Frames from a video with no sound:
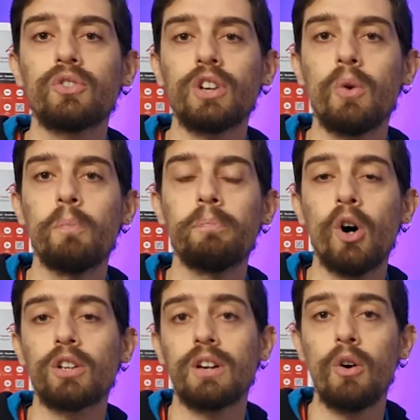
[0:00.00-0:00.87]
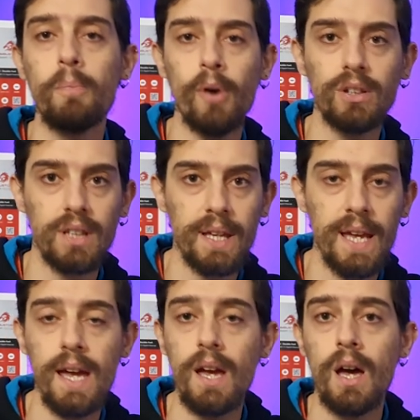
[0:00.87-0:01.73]
cosa, comporta? Comporta
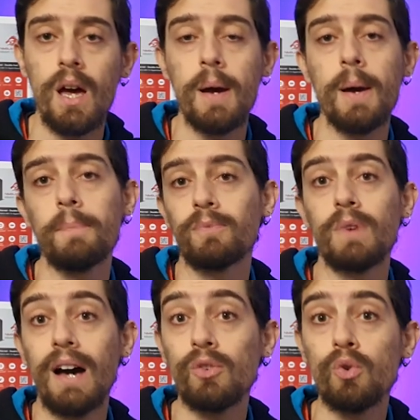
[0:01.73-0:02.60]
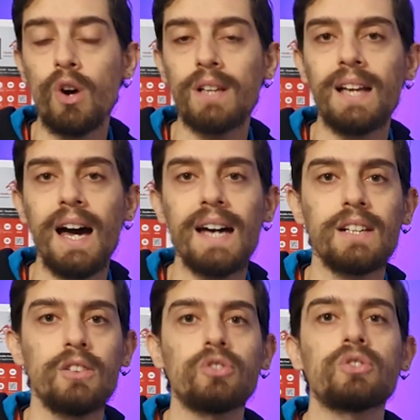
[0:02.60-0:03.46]
che eh, a lungo
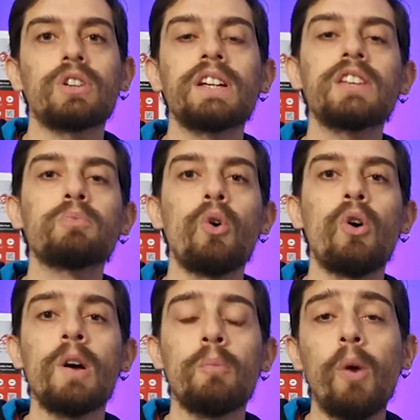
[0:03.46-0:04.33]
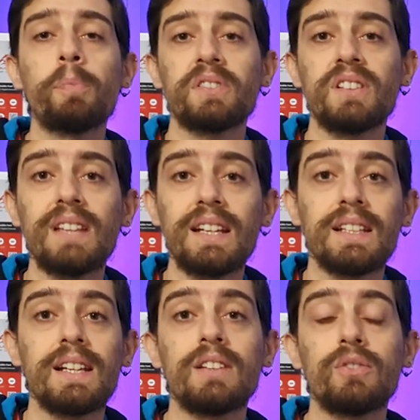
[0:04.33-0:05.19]
andare il nostro organismo può
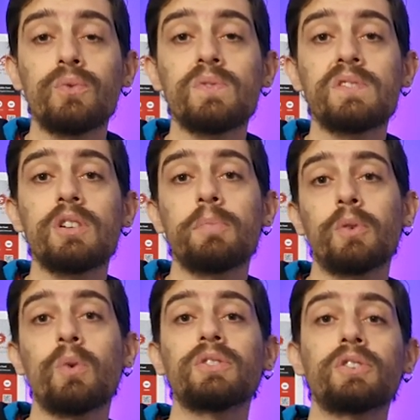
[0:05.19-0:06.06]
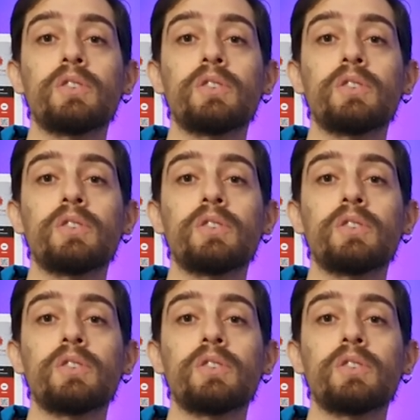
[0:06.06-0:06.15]
presentare delle disfunzioni per quanto